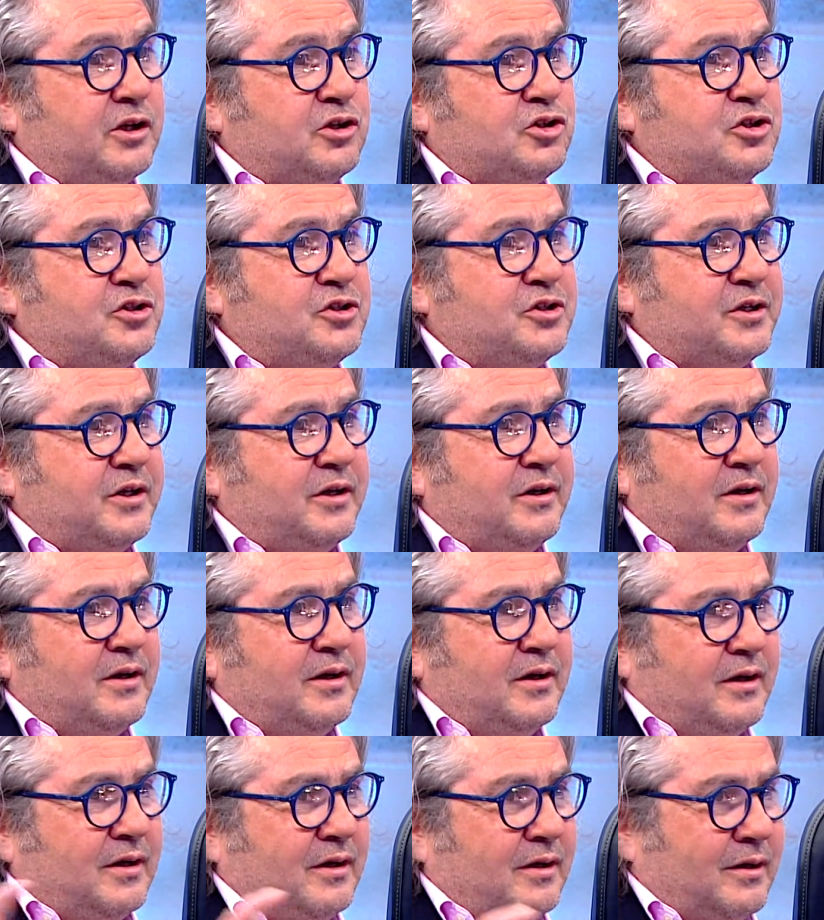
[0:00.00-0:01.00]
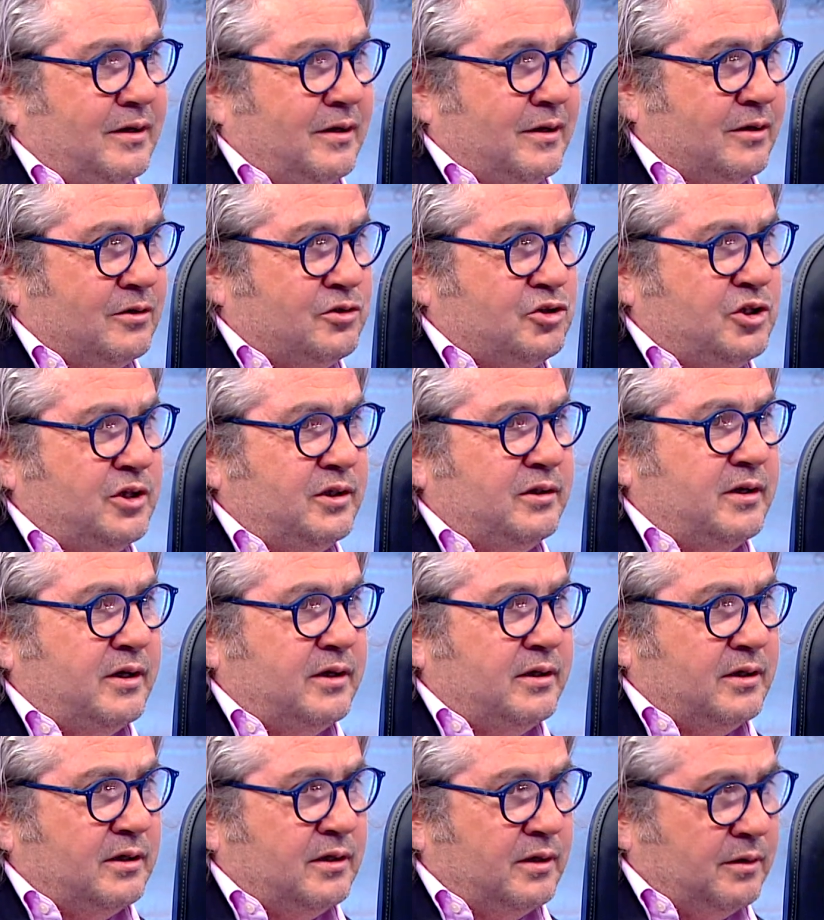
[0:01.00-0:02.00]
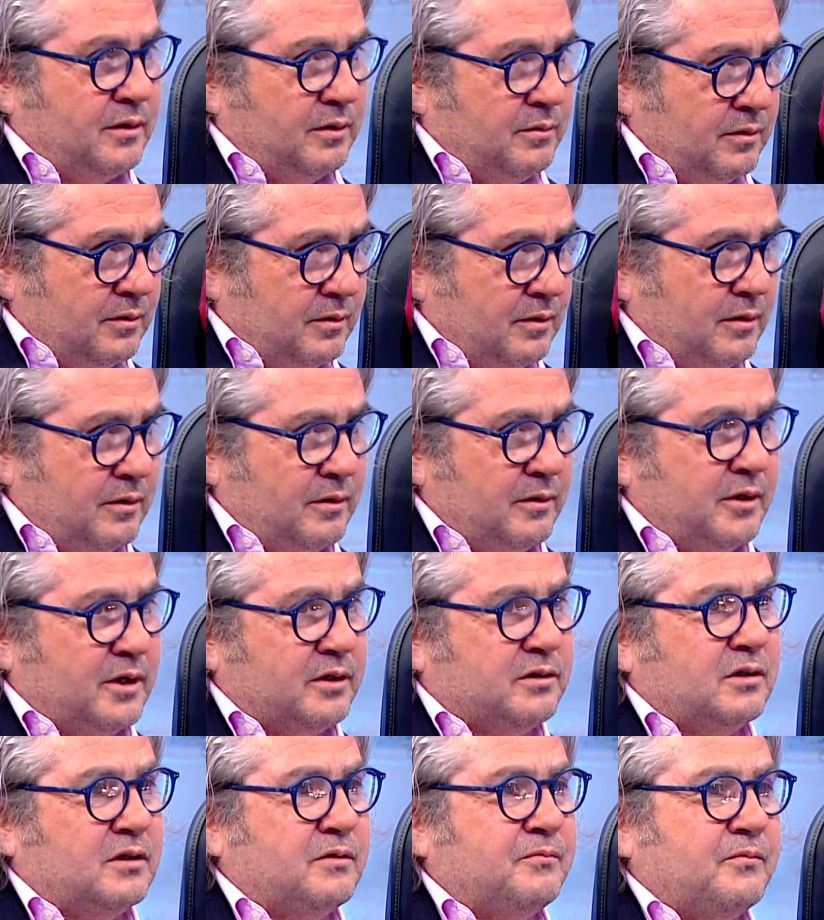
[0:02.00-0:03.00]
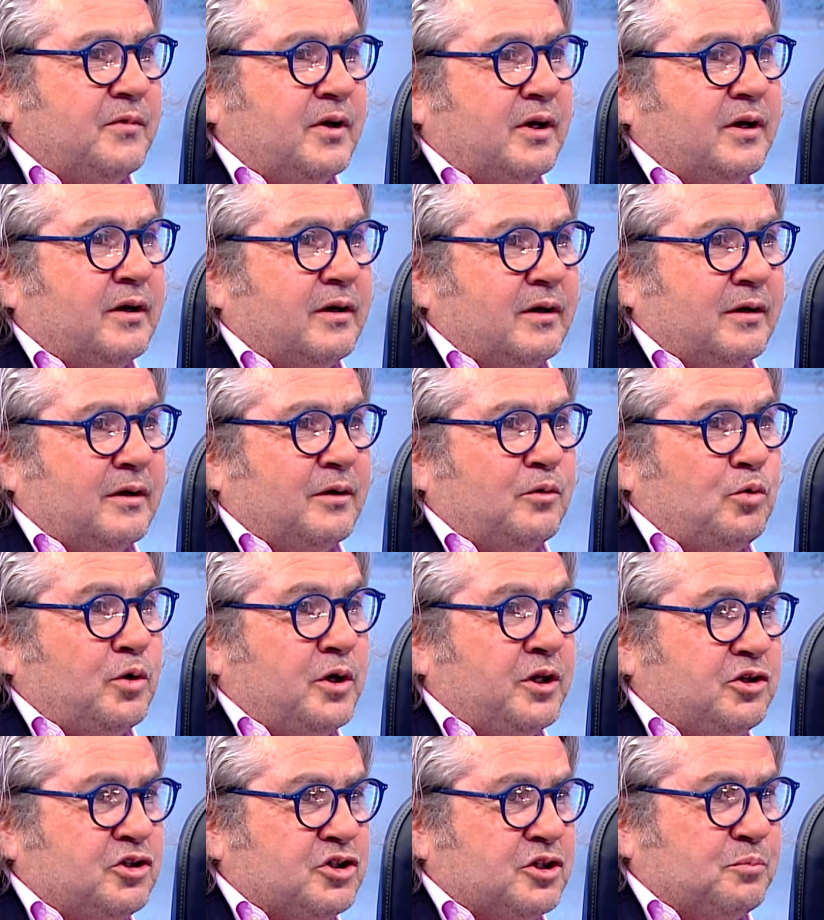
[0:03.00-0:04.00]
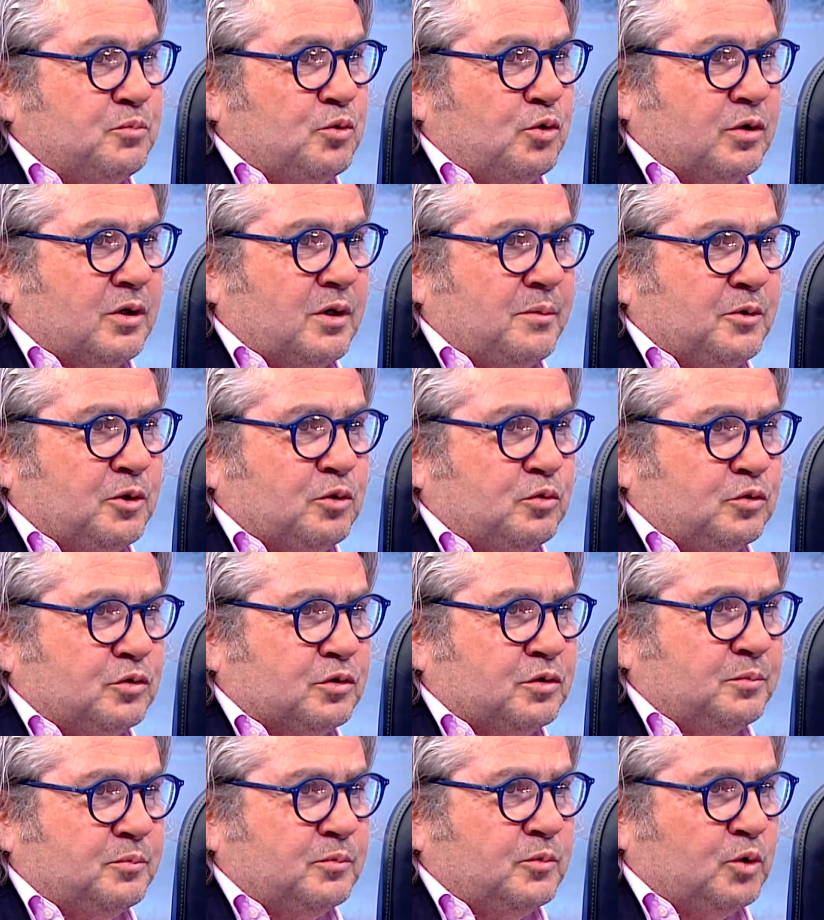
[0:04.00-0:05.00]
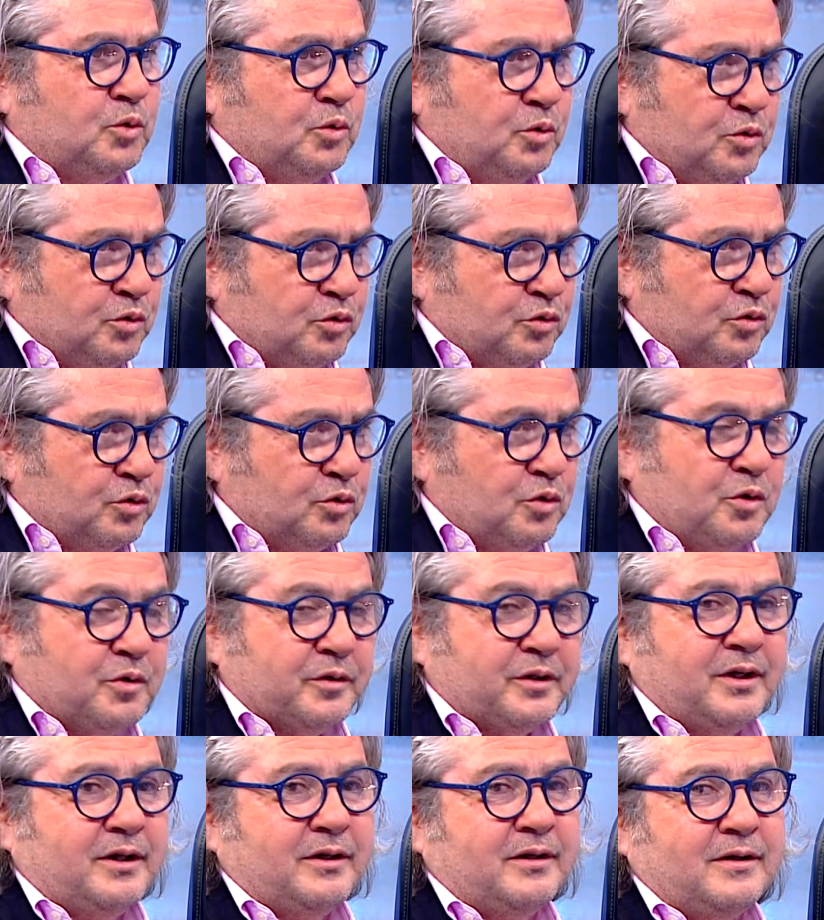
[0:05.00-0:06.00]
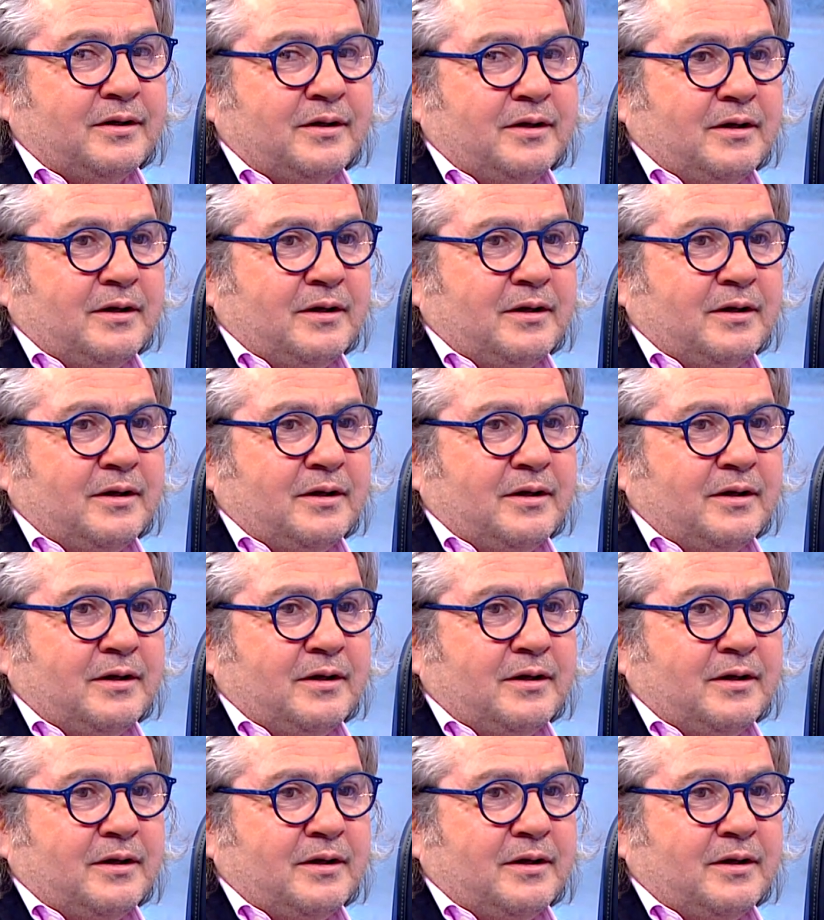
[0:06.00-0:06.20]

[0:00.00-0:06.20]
geçince e, Çin'le Daha ilgili e, yatırım ve e, yönetişim programını kurdum. Onu yürüttük orada.